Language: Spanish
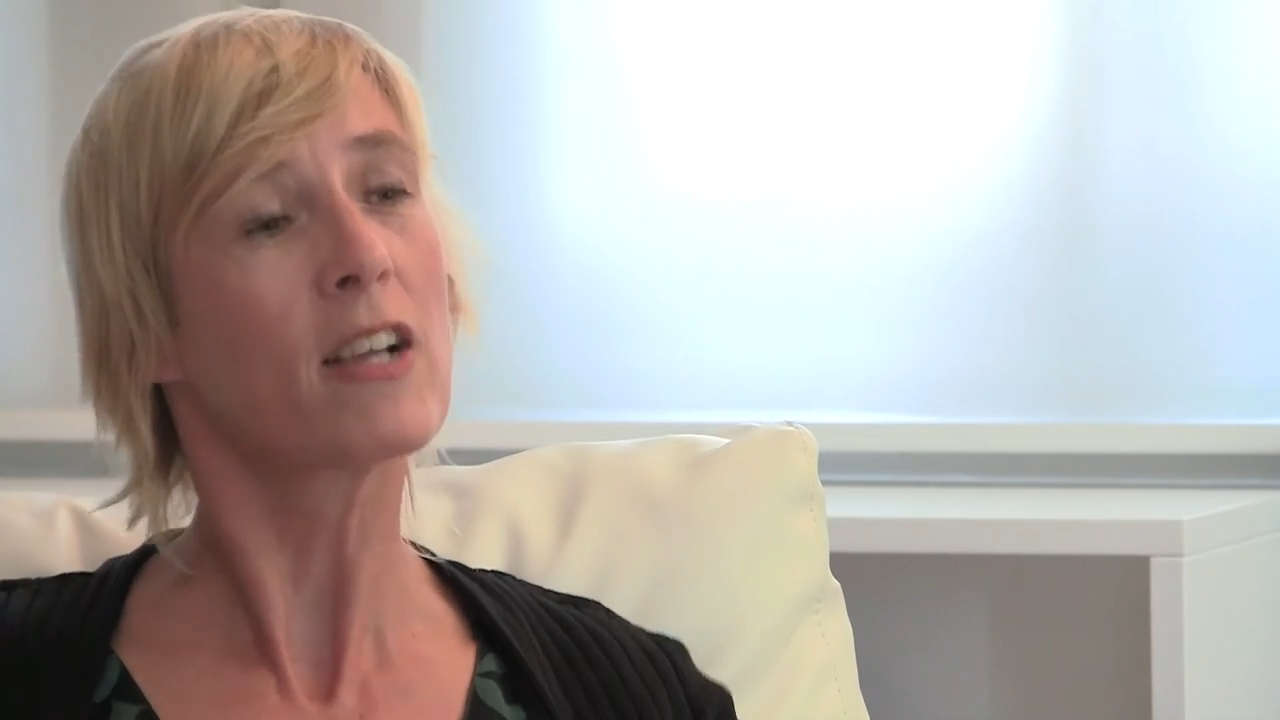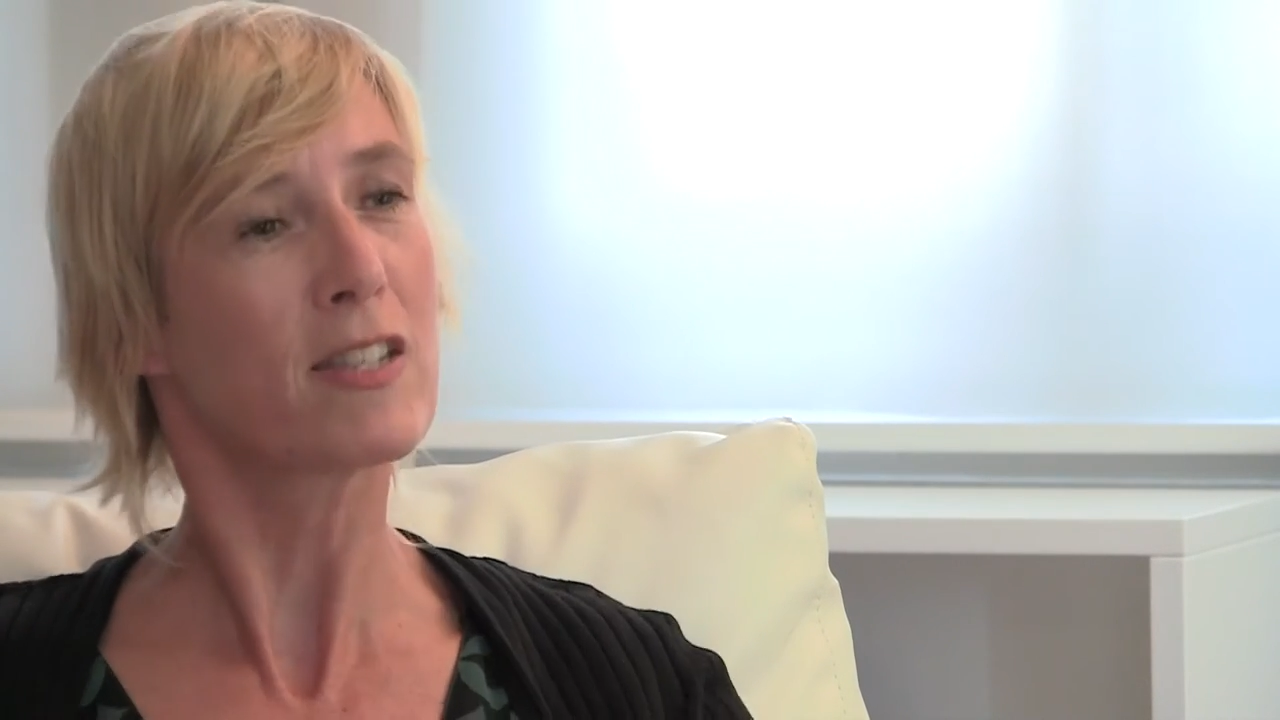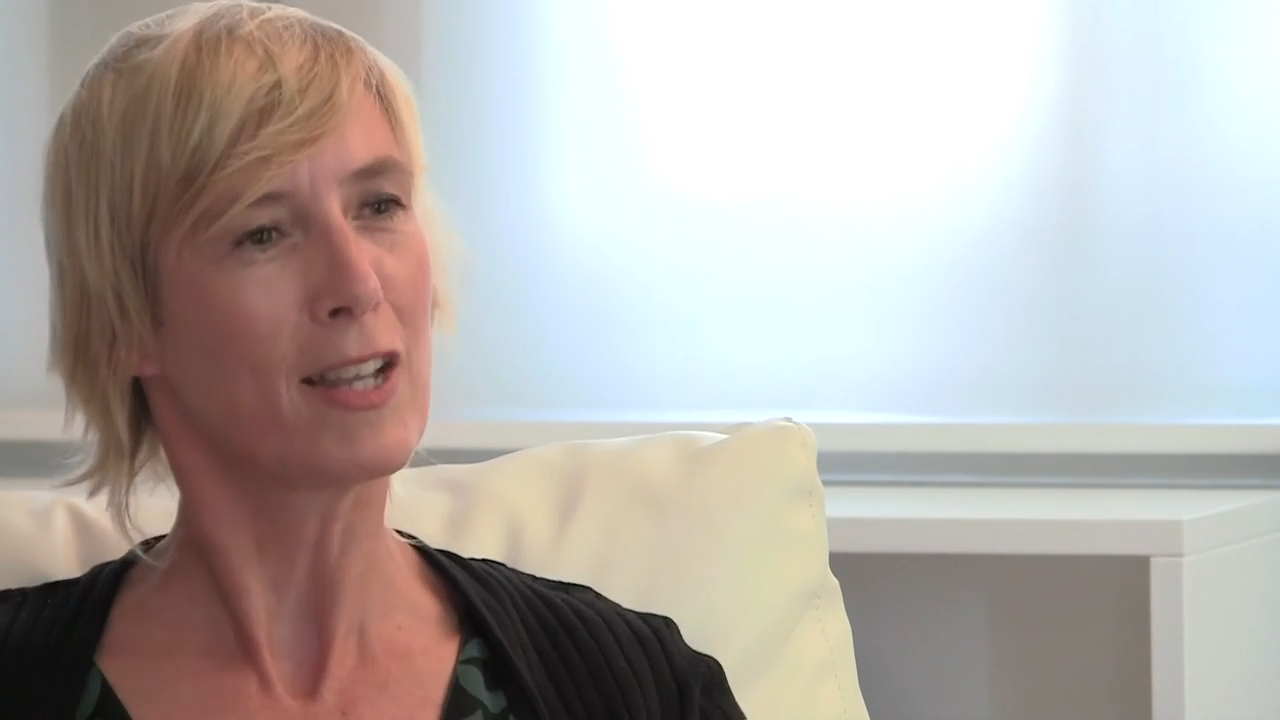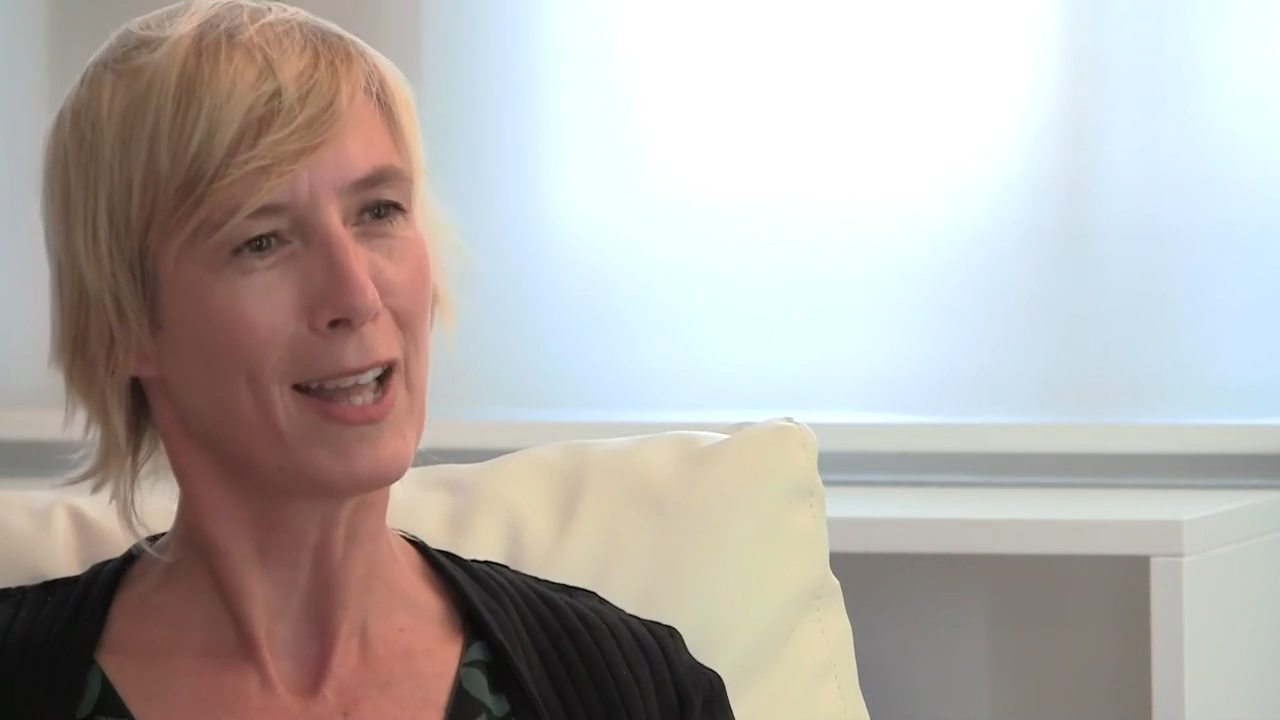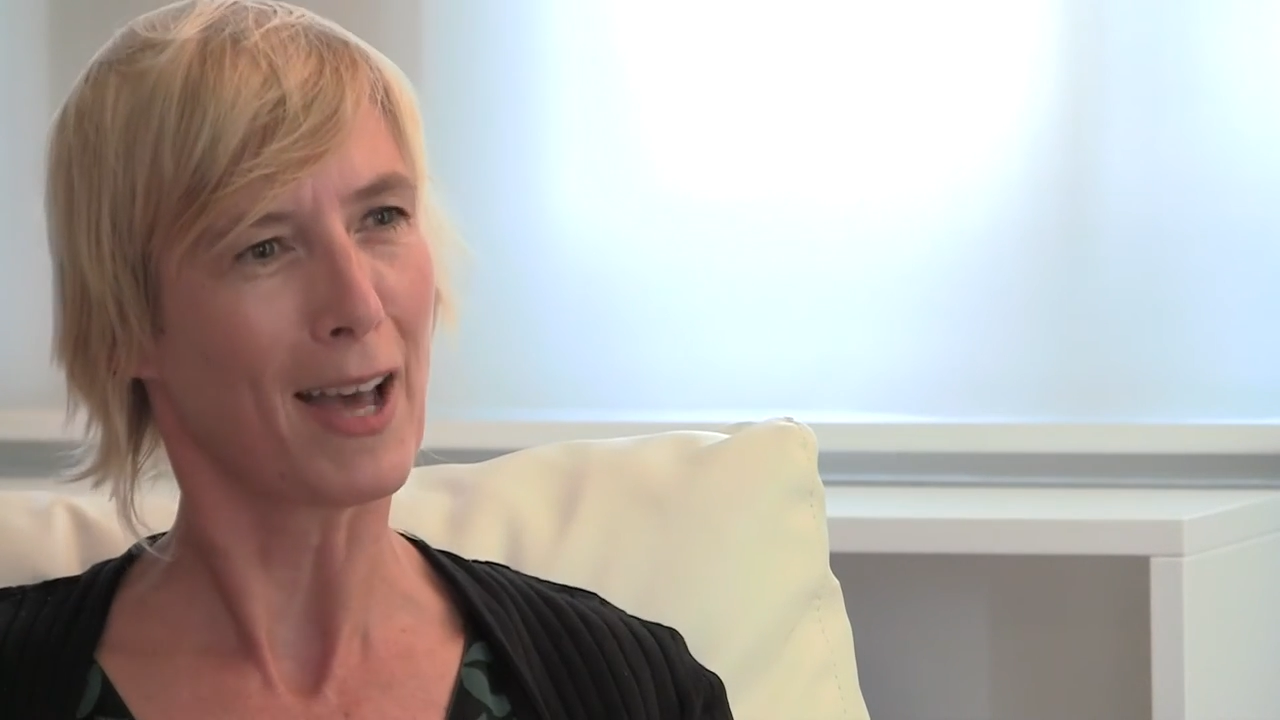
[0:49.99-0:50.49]

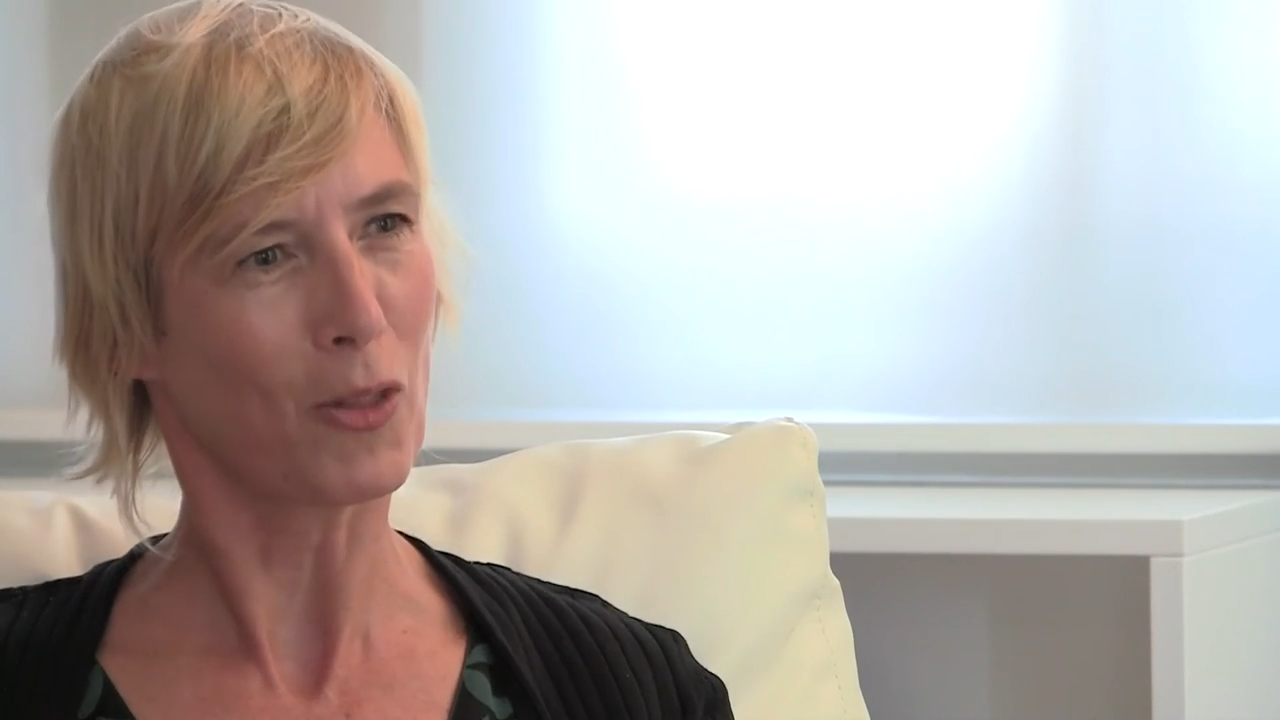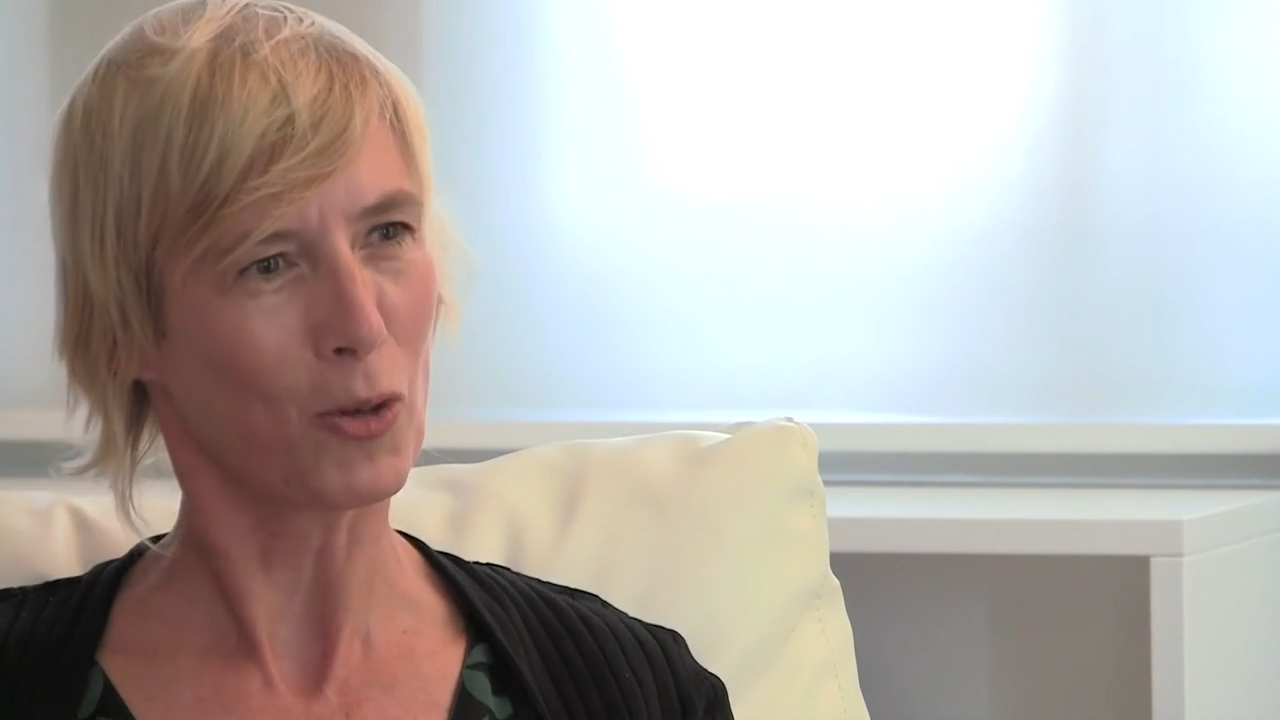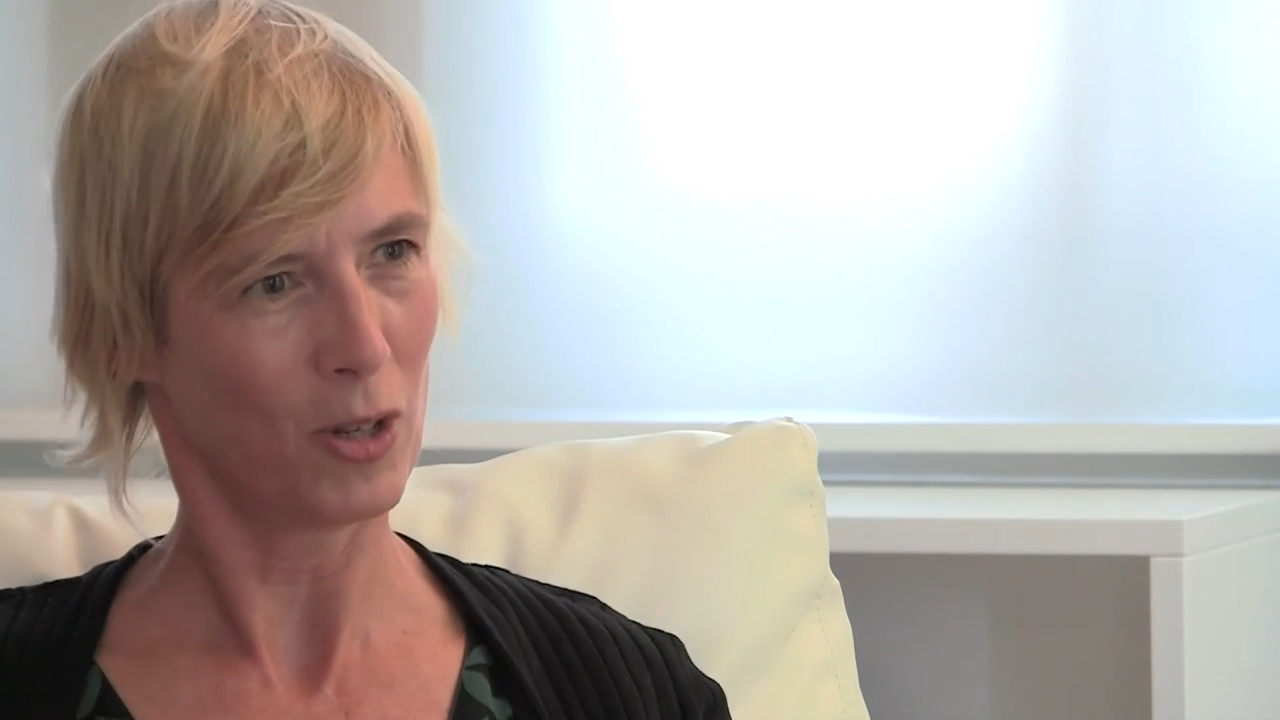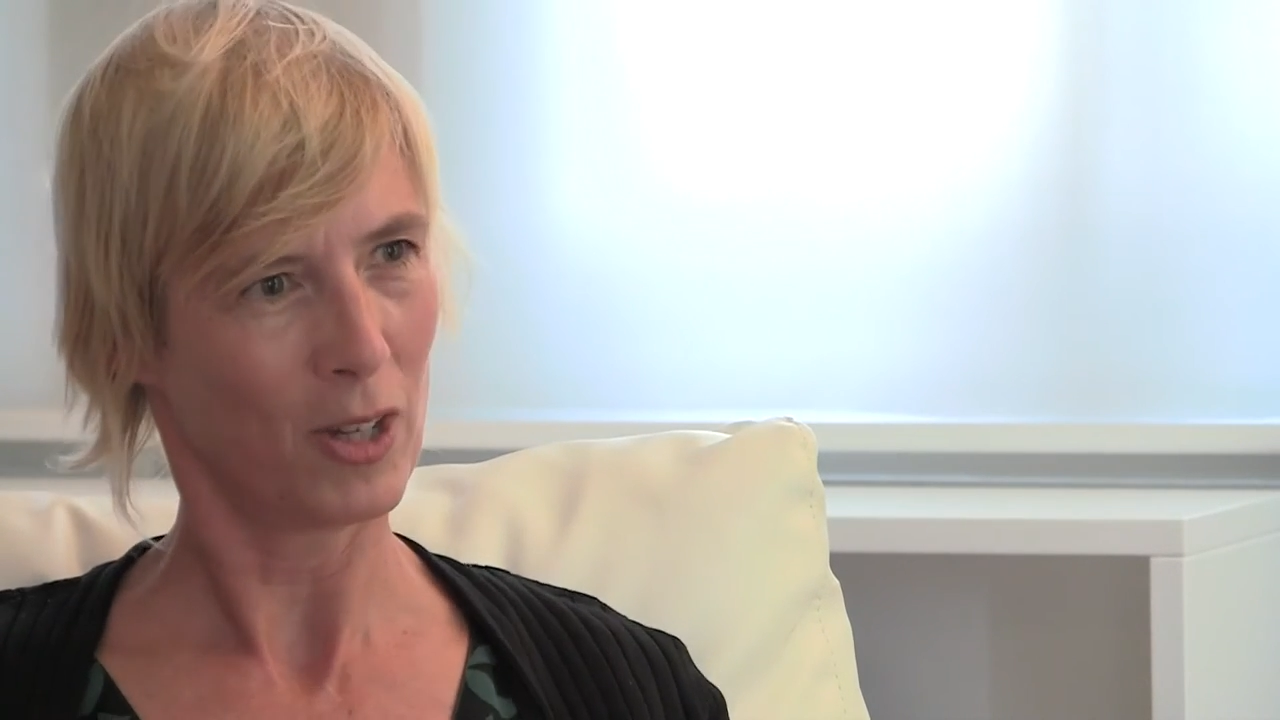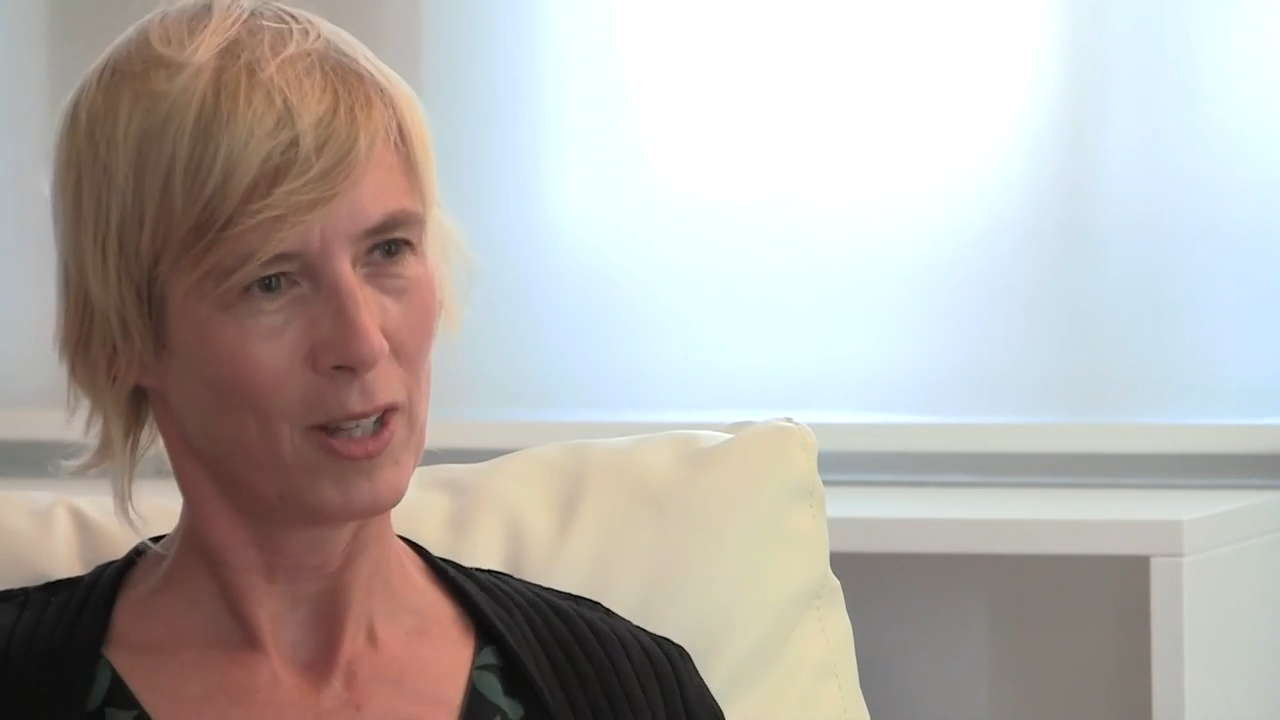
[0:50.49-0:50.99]
exiliado